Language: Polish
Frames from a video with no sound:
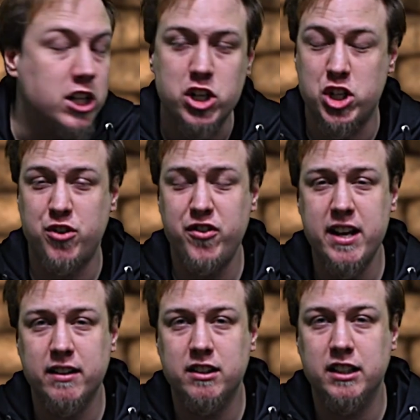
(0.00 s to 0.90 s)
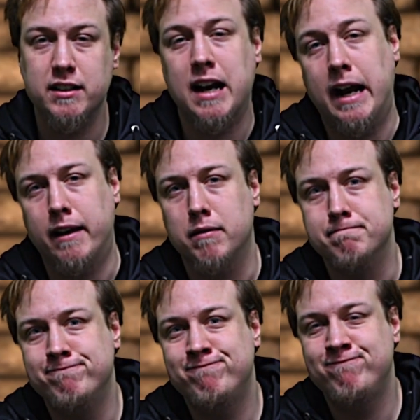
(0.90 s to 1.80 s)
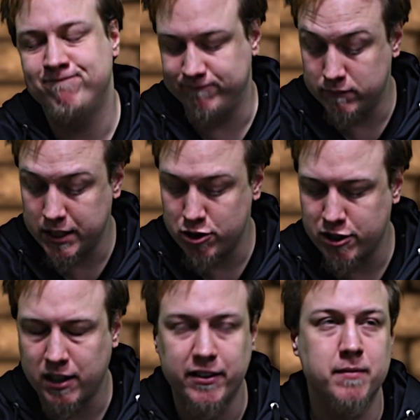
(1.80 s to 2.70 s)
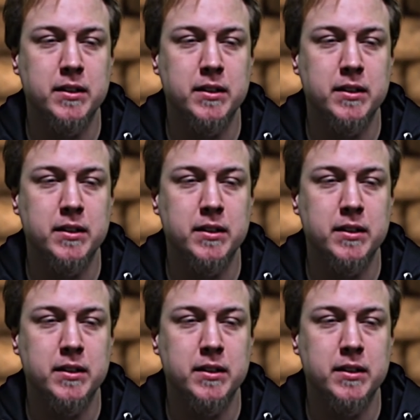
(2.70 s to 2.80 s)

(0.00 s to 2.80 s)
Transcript: Święty Gaj. Hmm, będzie ciekawie.